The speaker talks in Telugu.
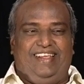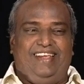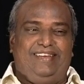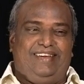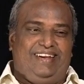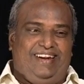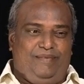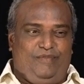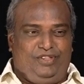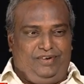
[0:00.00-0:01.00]
నేను ఈ
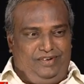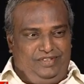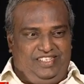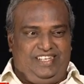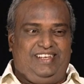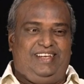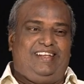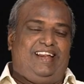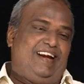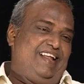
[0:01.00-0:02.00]
మొదటి నుంచి
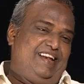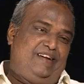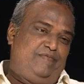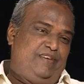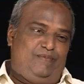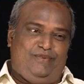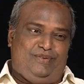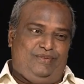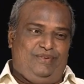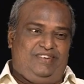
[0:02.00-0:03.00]
నాటక రంగం మీద
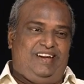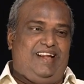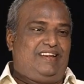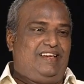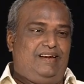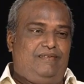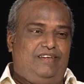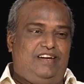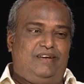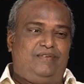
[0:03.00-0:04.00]
మక్కువతోటి నాటకాలు
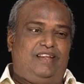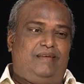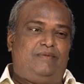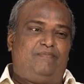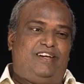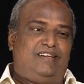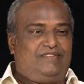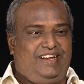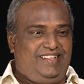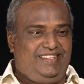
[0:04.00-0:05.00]
వేరేటువంటి
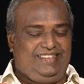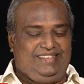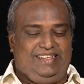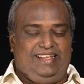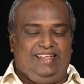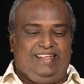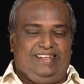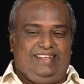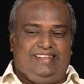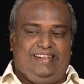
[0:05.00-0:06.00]
అభిప్రాయం నాది
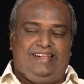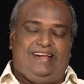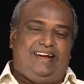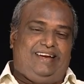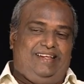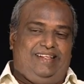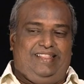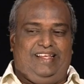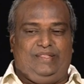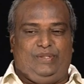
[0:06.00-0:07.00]
సరే అక్కడ
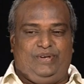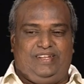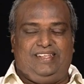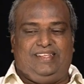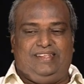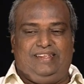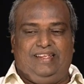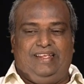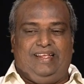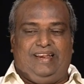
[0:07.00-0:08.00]
దాంతో
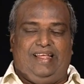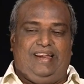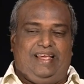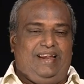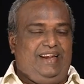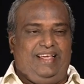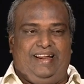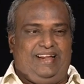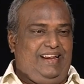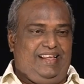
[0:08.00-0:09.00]
నాన్నగారు అన్ని
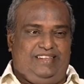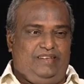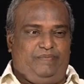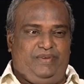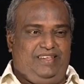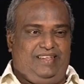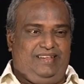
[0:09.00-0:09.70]
రకాలుగా చెప్పి